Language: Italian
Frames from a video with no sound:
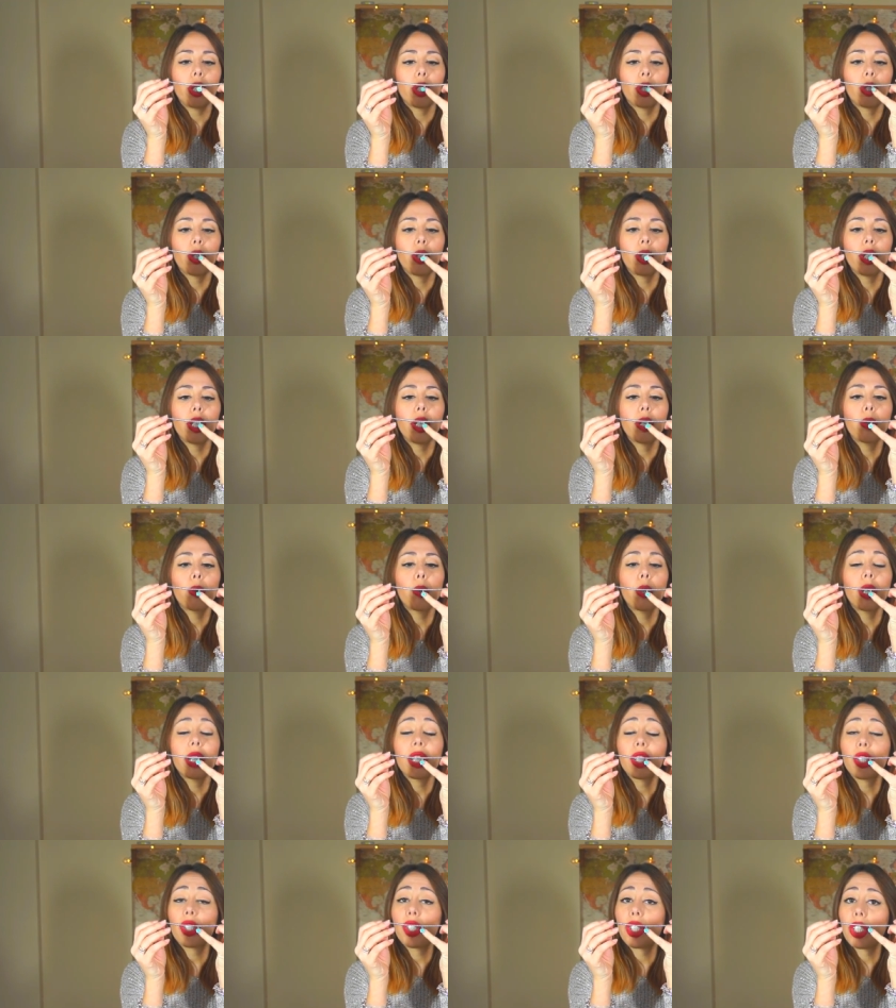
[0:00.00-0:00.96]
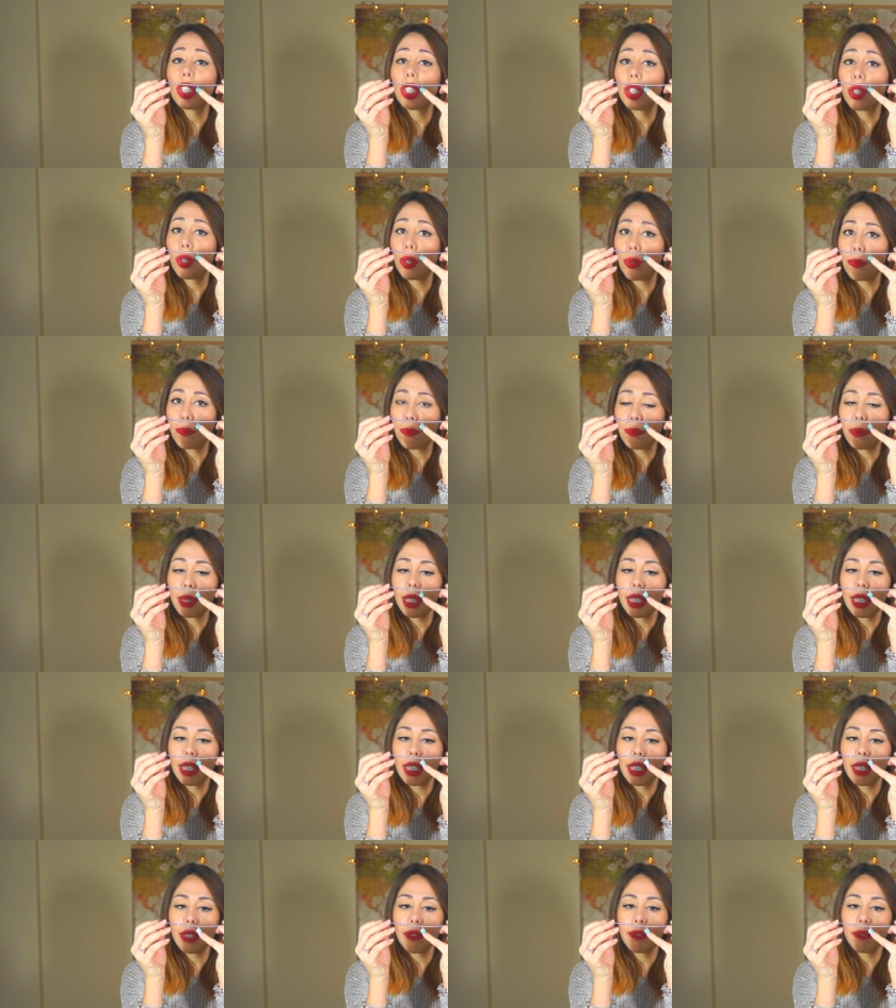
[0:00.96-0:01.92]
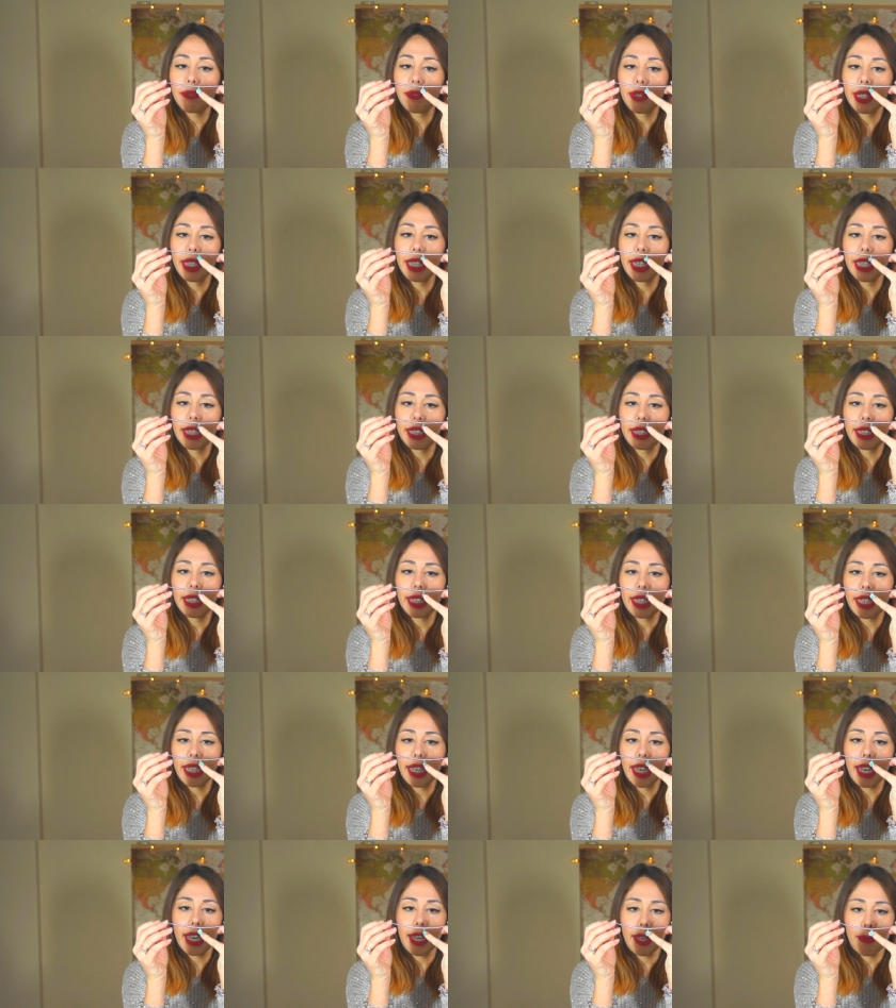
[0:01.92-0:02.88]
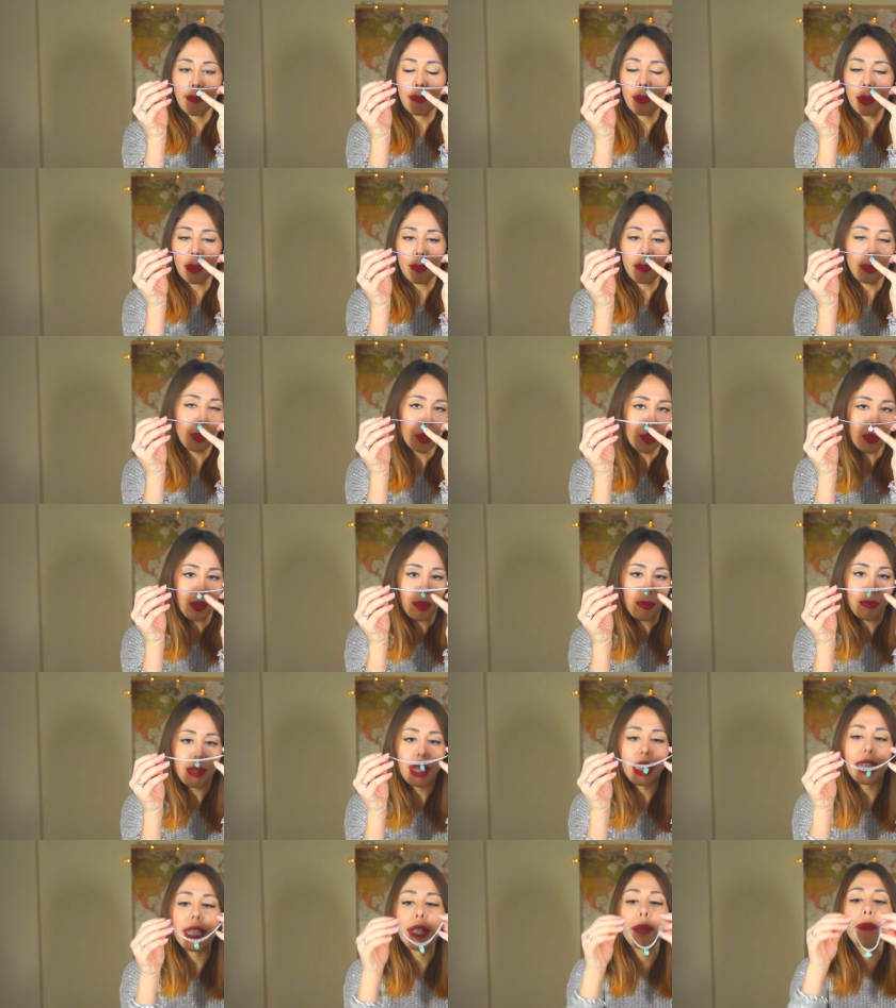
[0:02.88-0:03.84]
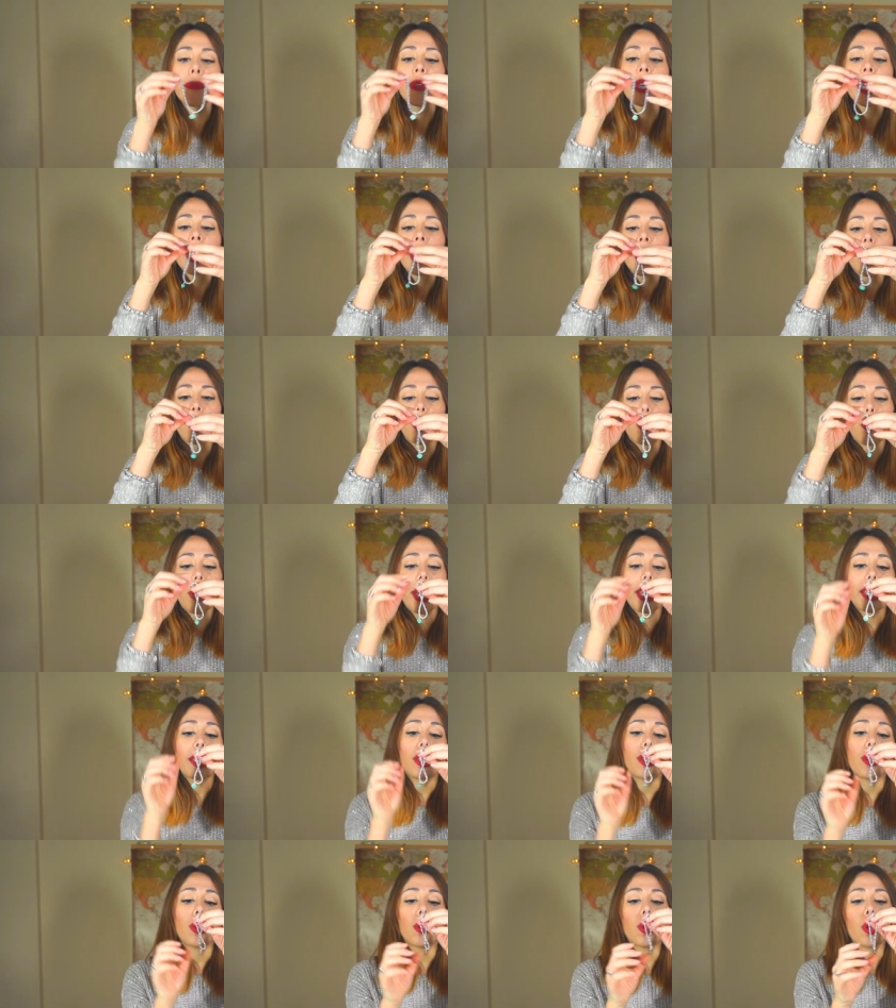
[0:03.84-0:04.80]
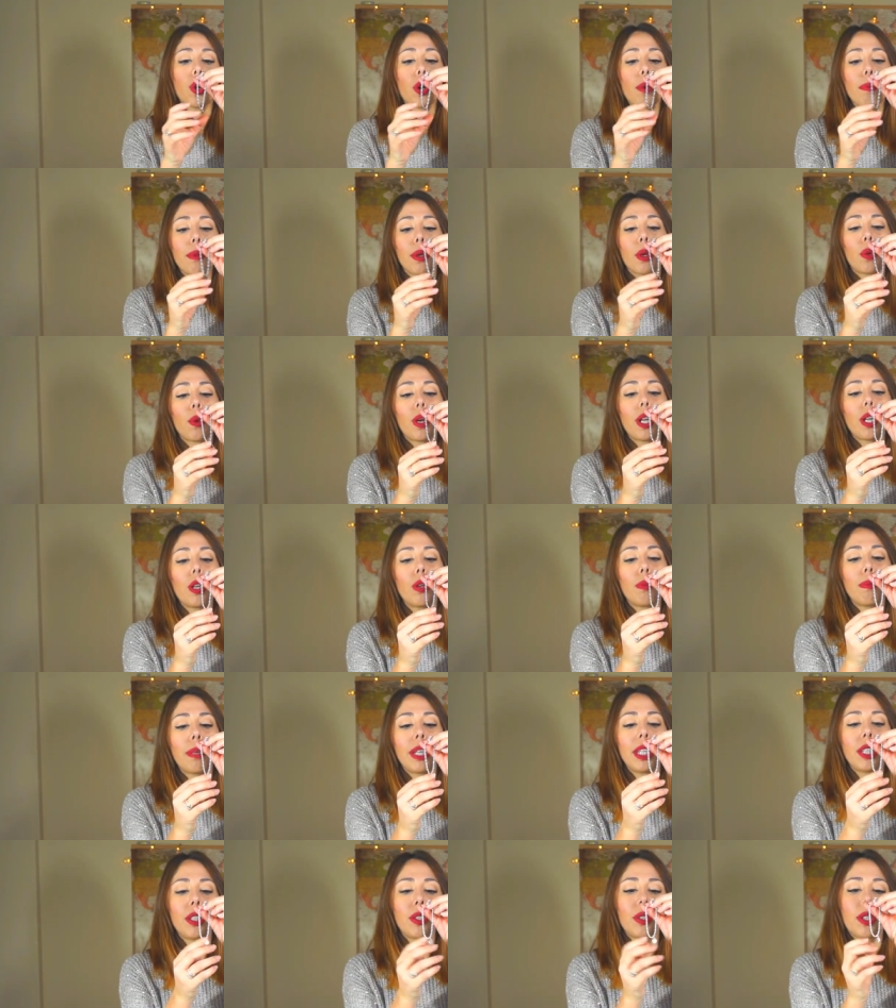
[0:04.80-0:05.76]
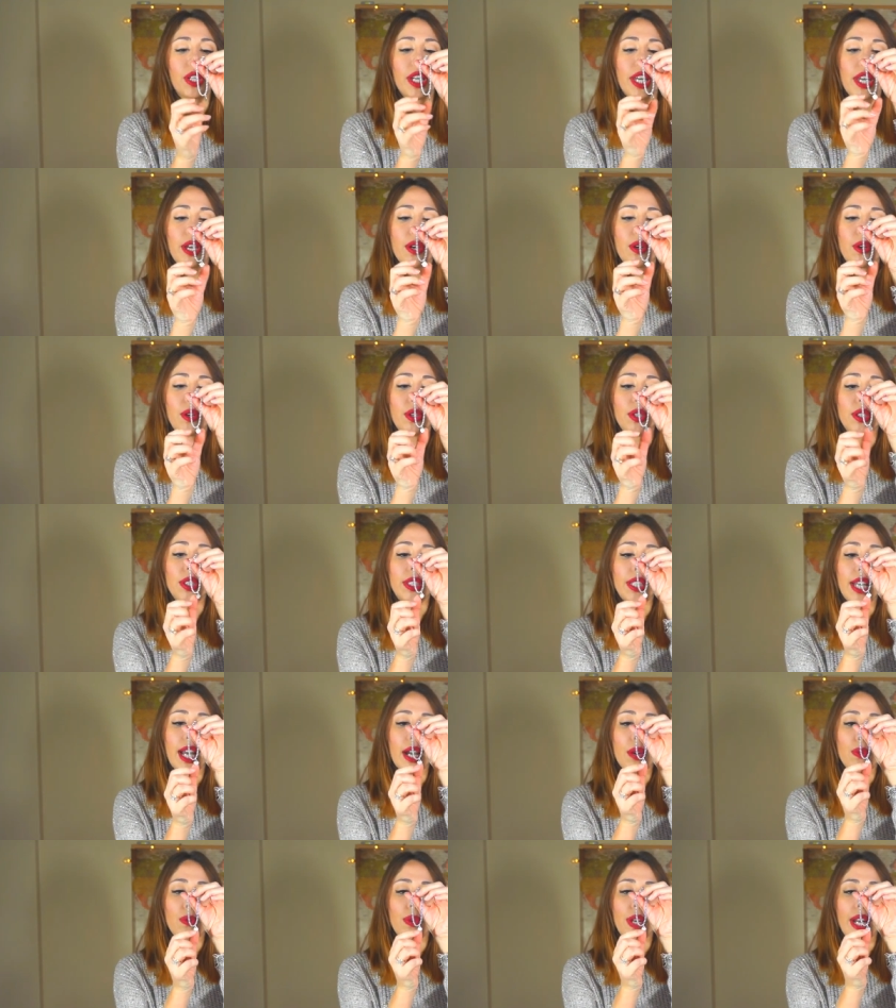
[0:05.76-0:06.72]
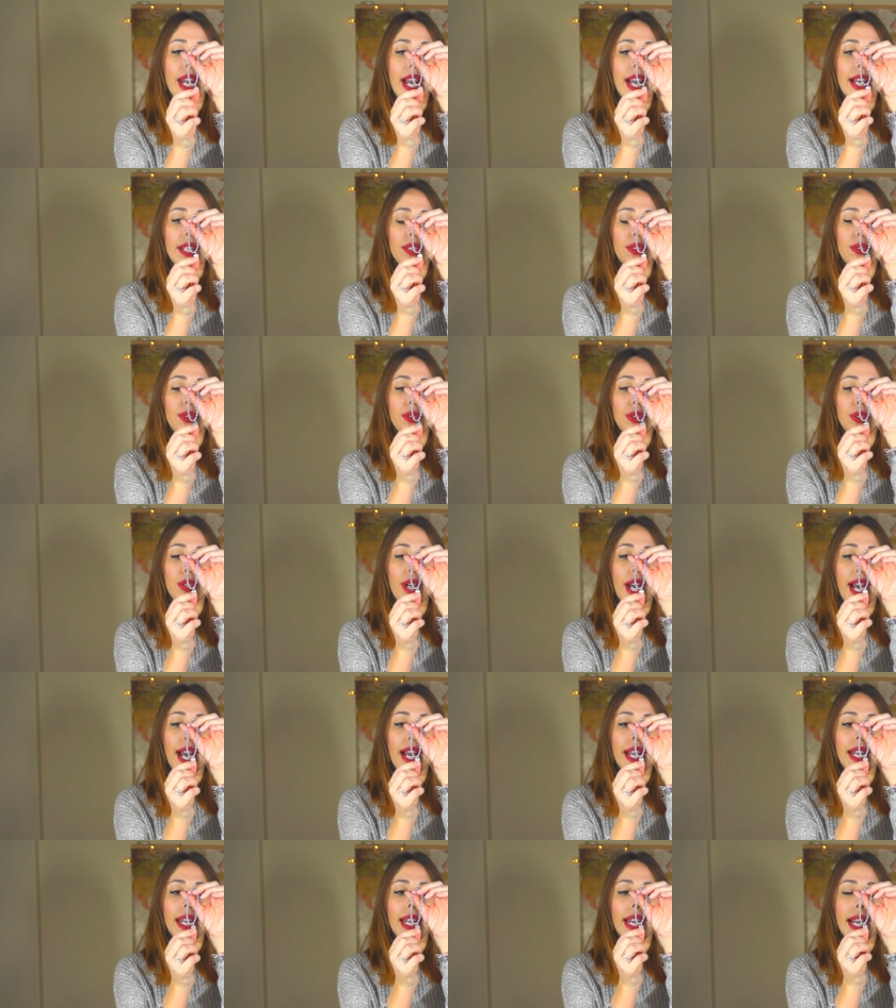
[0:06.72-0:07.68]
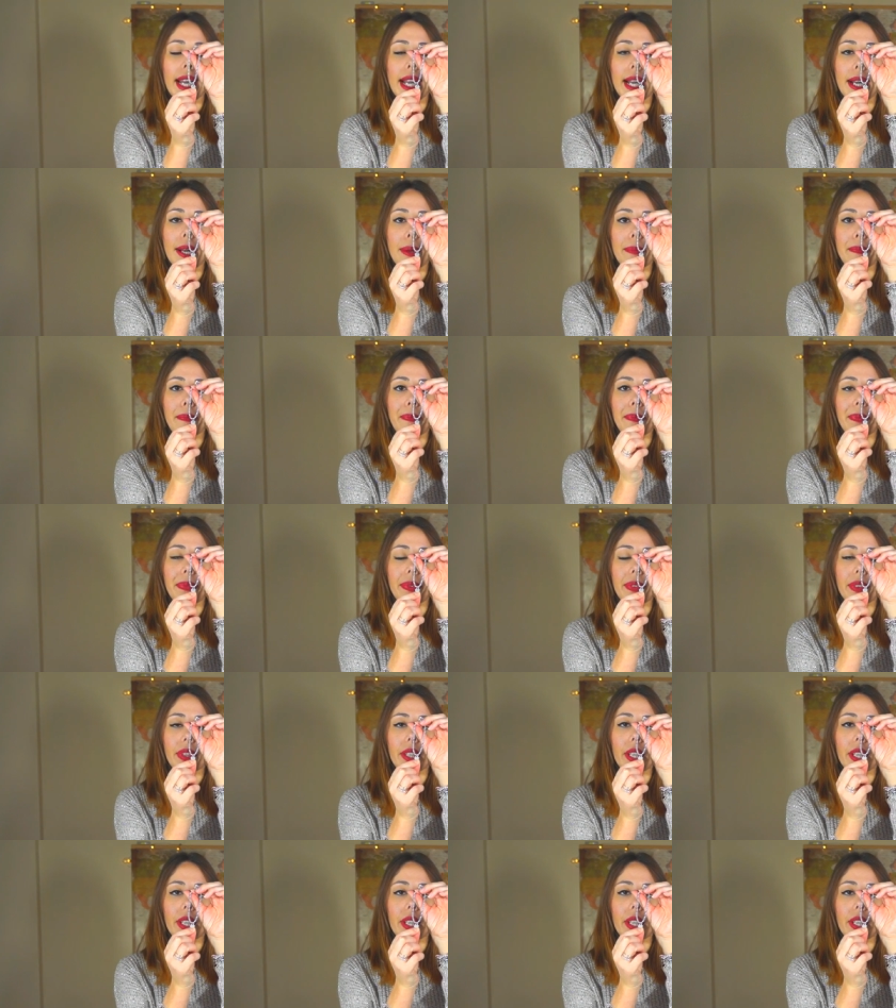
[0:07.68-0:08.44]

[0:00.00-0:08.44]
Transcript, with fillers: eh, con il cuoricino mini vedete che è proprio mini questo come quello medio che ho da un lato ha la mh,